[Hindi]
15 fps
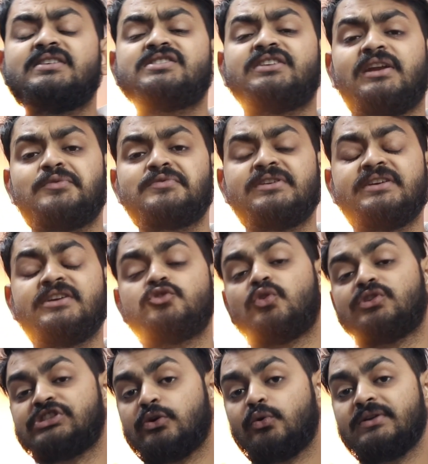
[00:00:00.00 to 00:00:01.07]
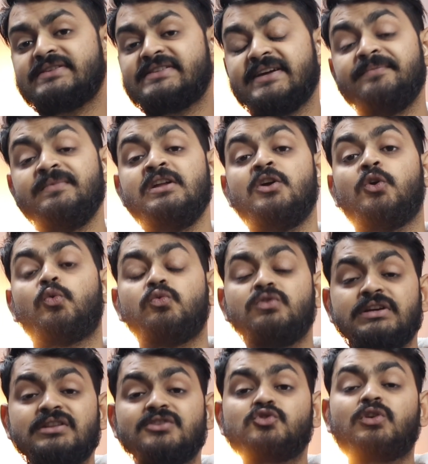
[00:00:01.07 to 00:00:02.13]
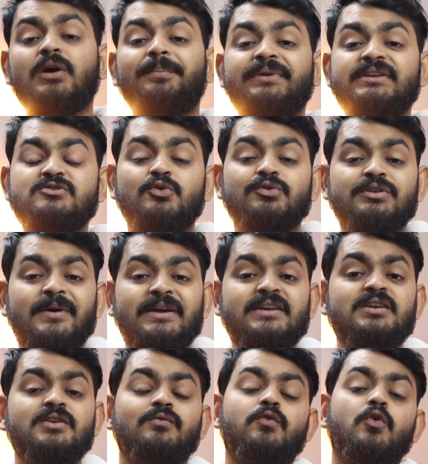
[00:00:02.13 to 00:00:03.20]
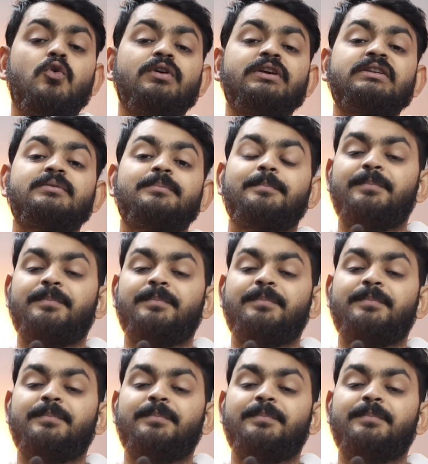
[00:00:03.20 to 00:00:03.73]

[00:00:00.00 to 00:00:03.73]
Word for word: लीजिए डेली यूनिवर्सिटी के जो अच्छे कॉलेज हैं उनके अंदर जो कंपनीज होंगी भाई वो होंगी